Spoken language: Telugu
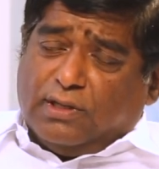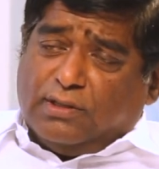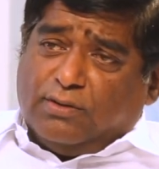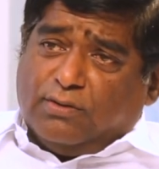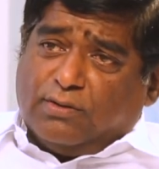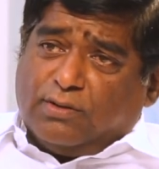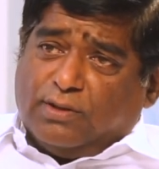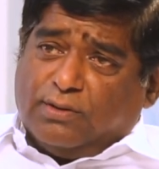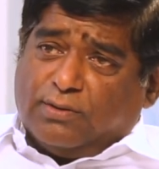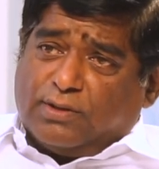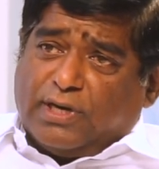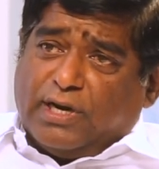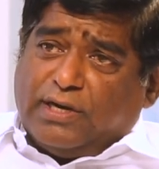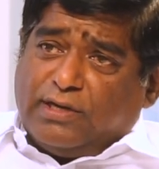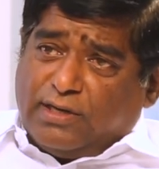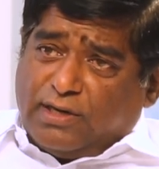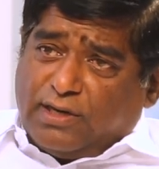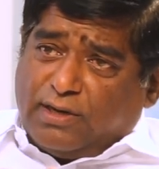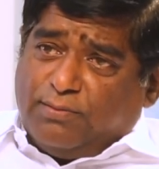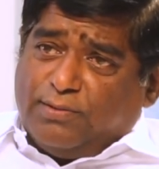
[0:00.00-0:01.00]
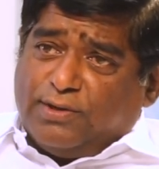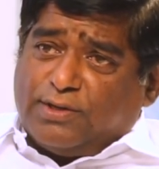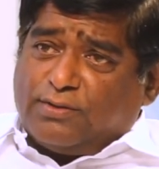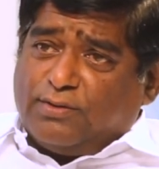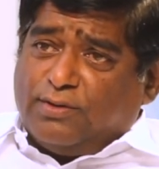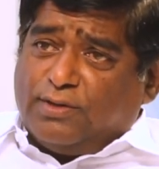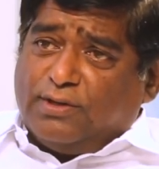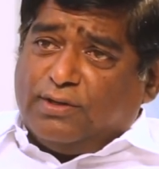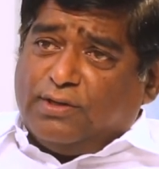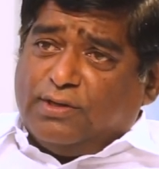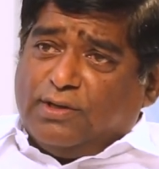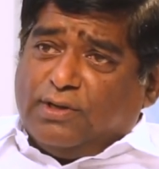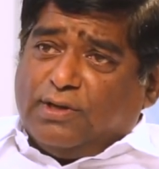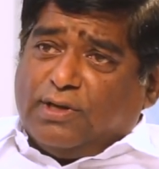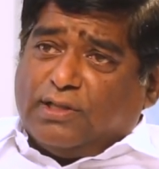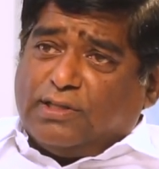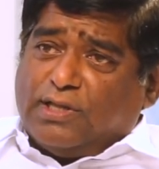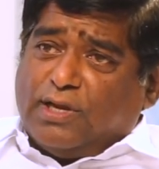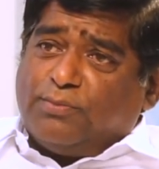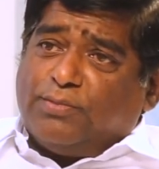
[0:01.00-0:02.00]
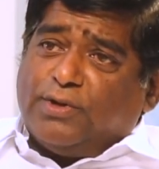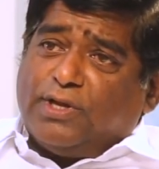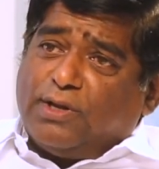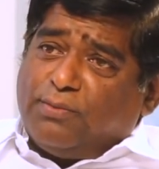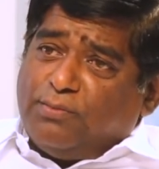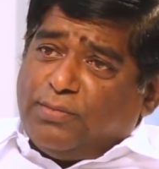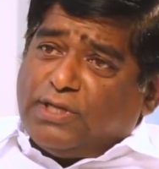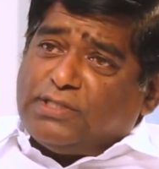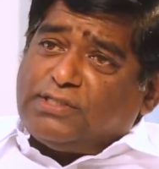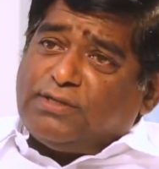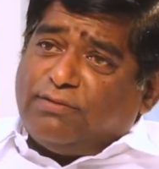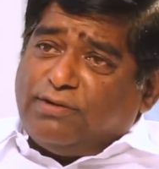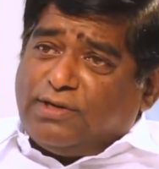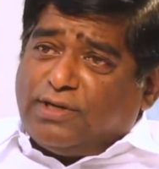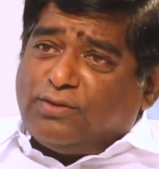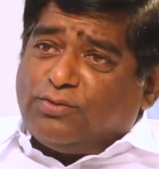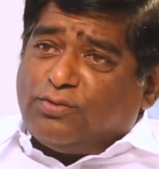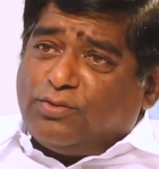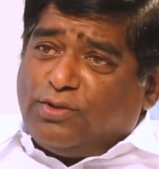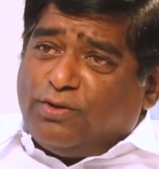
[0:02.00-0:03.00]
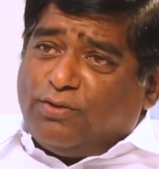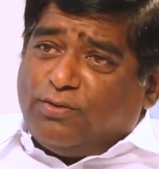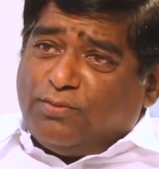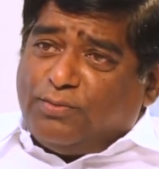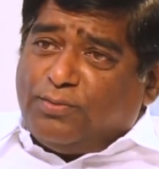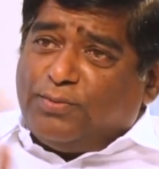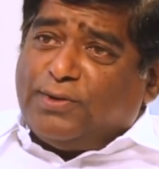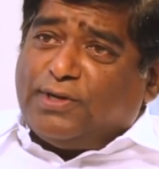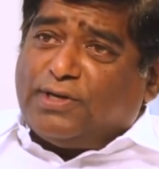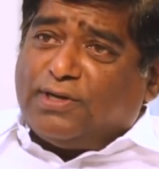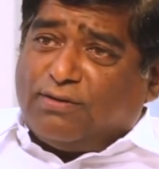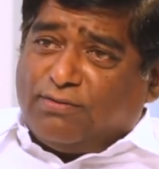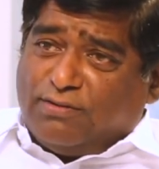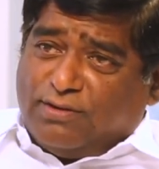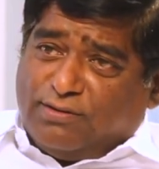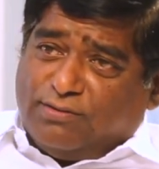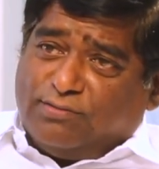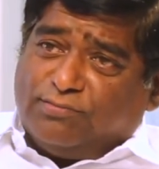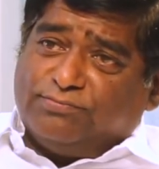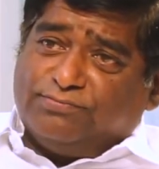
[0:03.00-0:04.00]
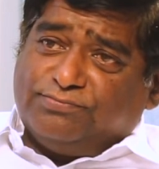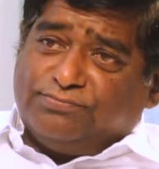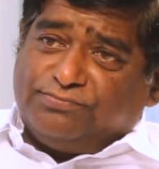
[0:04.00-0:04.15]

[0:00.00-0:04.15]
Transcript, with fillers: అది ఒక క్రైటీరియాగా పెట్టుకొని దాని పేరే మే సెవెంటీన్త్ ఉద్యమం అని పెట్టారు వాళ్ళు